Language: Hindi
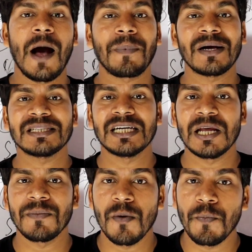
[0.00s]
आपका
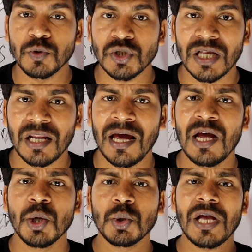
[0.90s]
सीडीपी में पूछा जाना
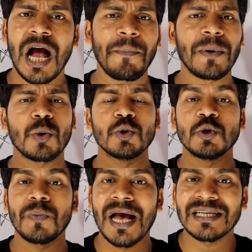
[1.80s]
है तो यहां पर
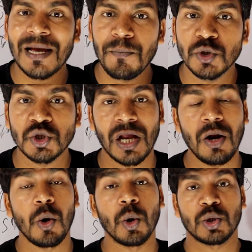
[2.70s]
कुछ भी ऐसा
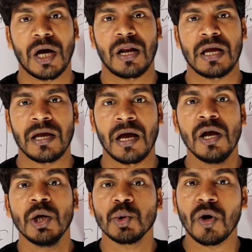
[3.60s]
मुश्किल होता नहीं है
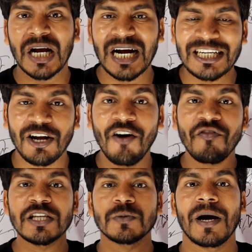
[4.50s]
तो कट
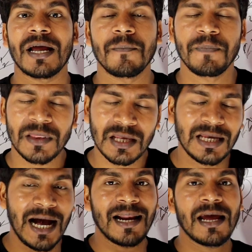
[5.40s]
ऑफ इस बार
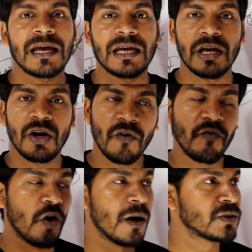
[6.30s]
क्या रहेगी
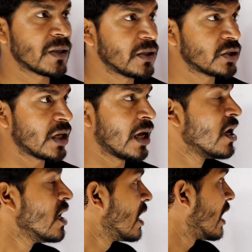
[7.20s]
वो हम समझते हैं
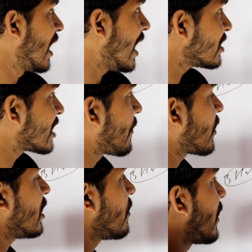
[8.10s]
लास्ट
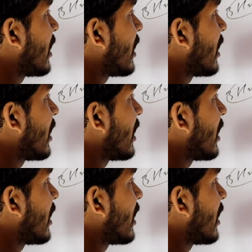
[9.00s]
टाइम की यदि हम